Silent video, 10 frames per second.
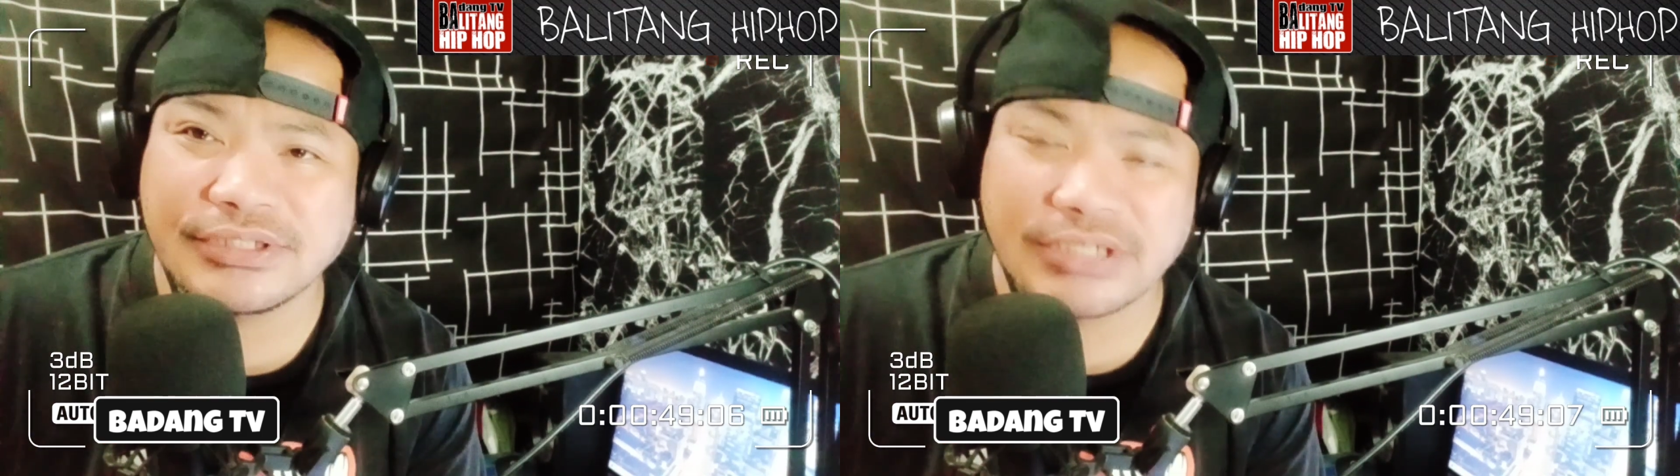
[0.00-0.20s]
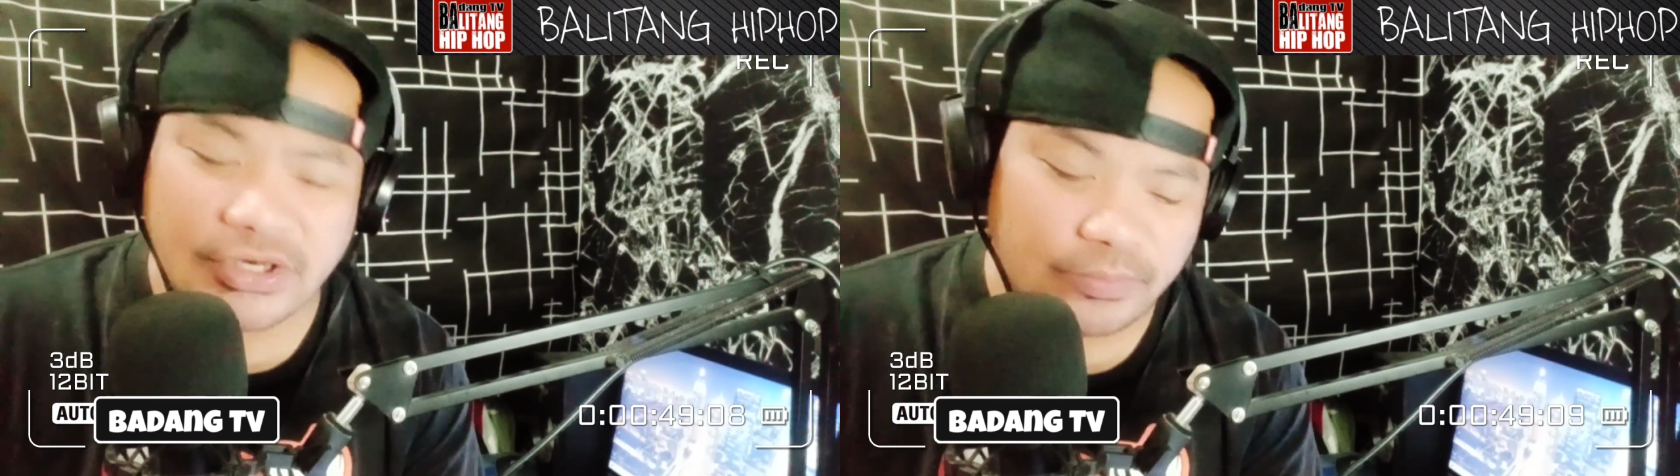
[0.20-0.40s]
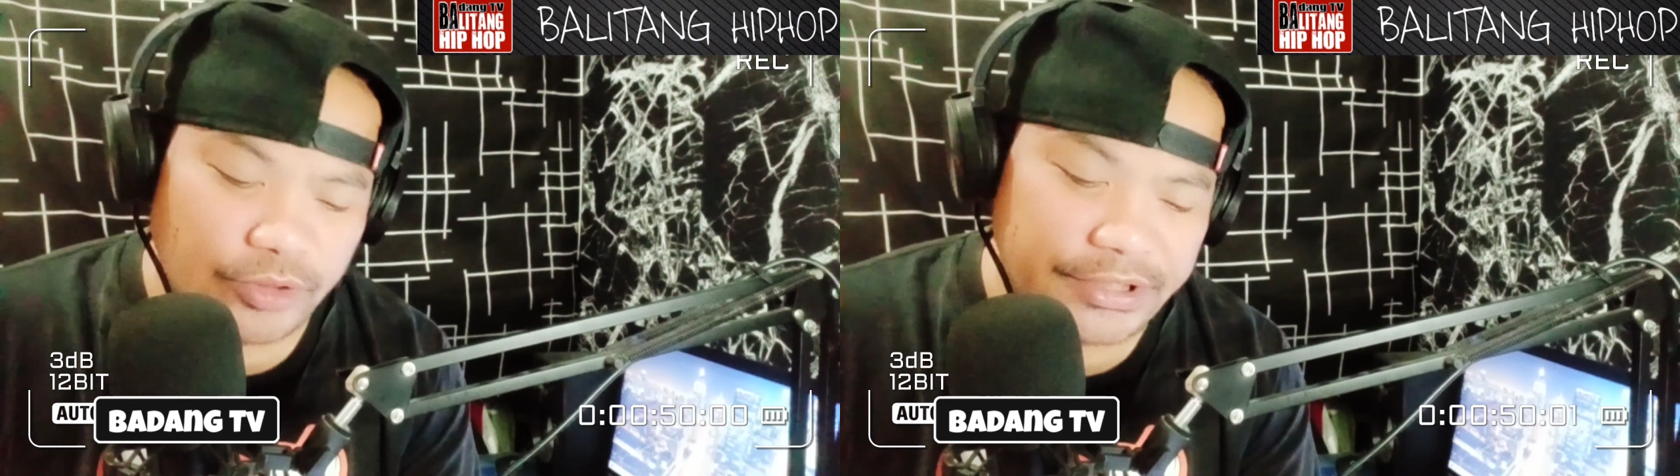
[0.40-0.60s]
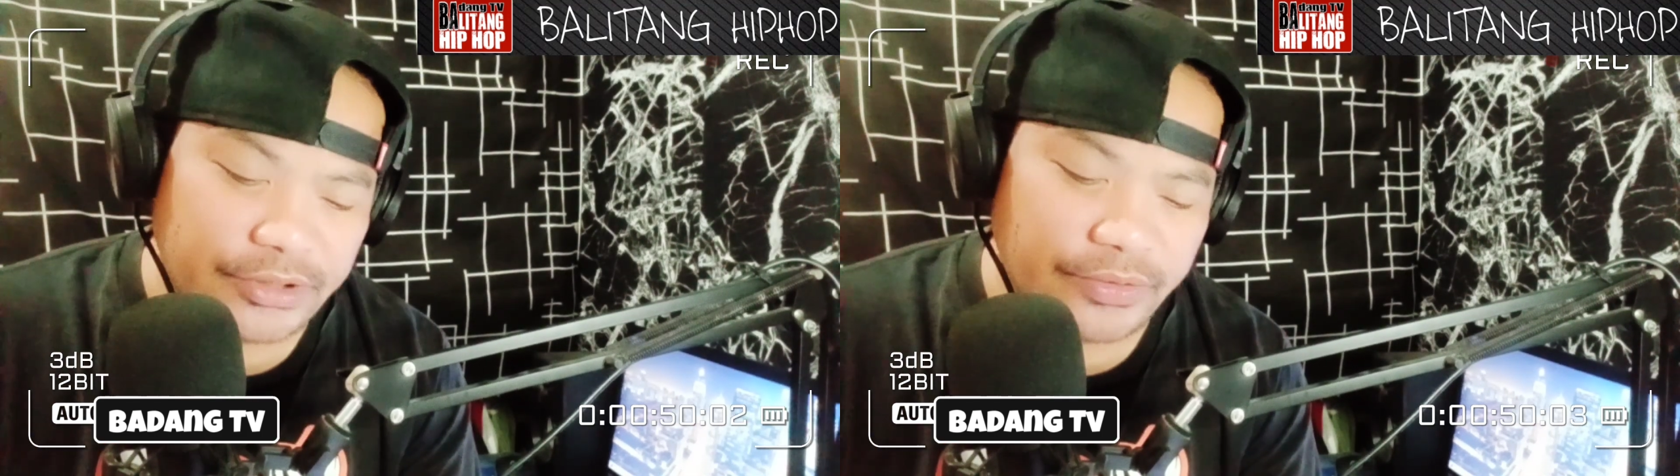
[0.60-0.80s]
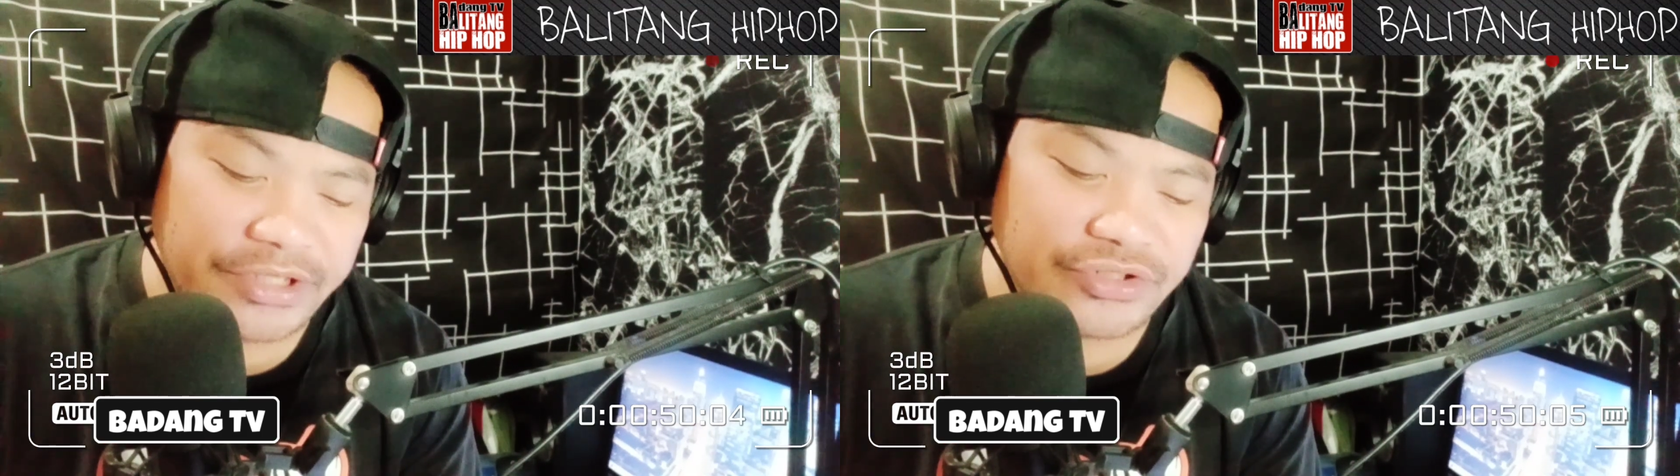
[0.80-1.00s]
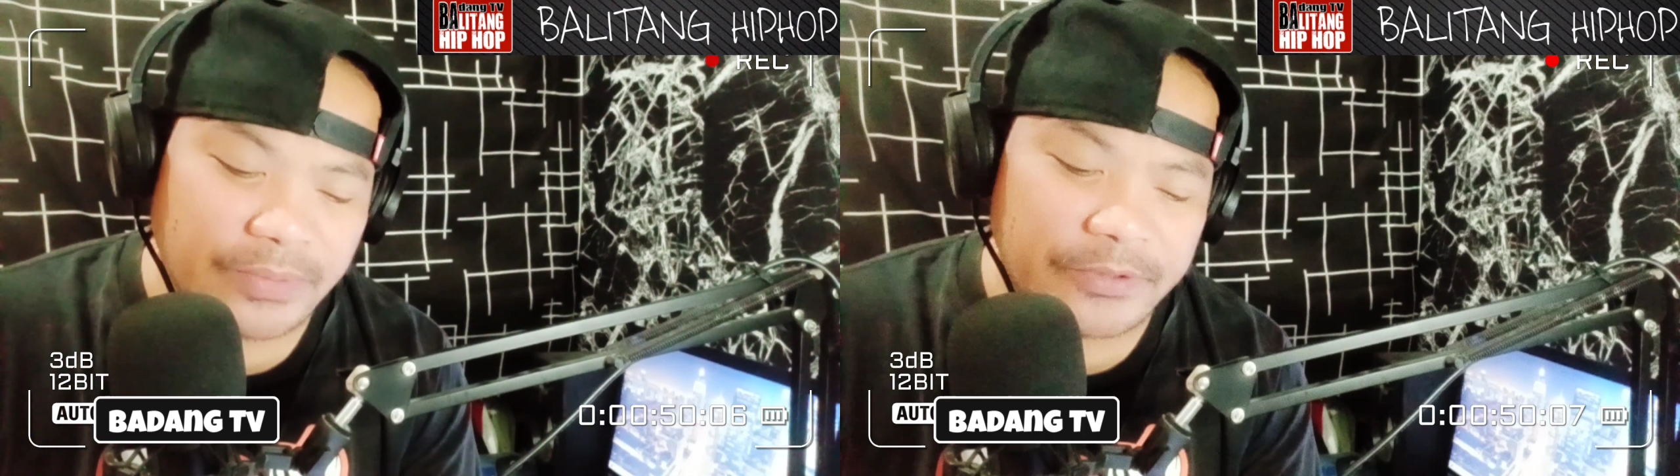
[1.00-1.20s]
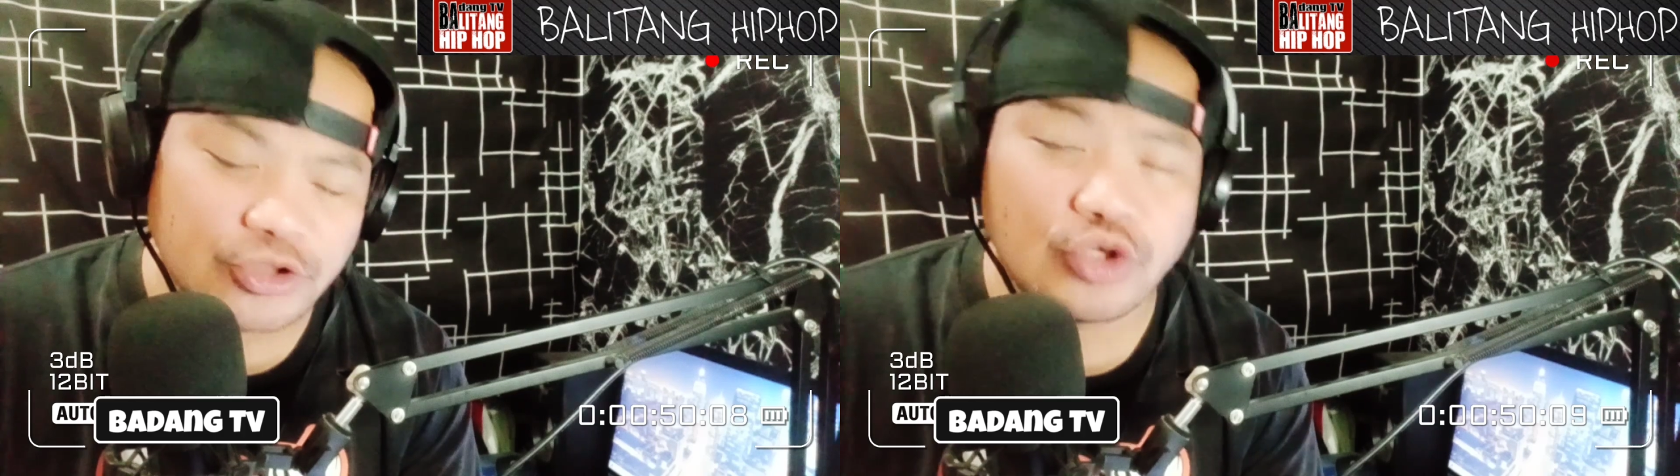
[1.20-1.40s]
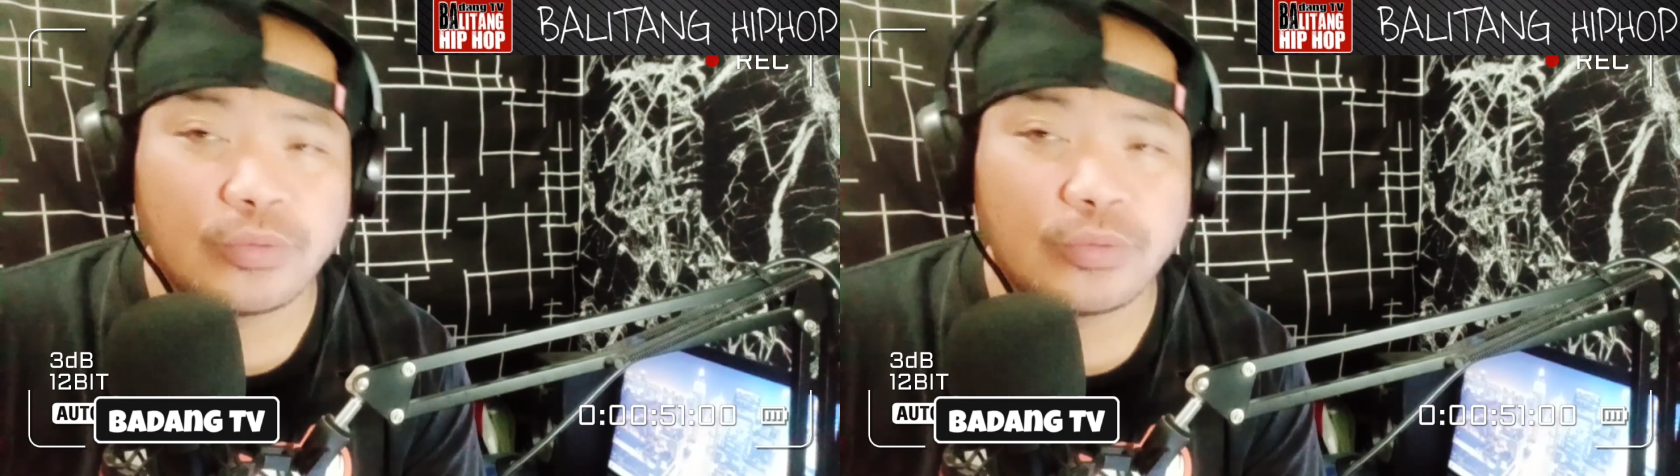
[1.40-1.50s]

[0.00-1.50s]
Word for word: shoutout muna dito kay Jefferson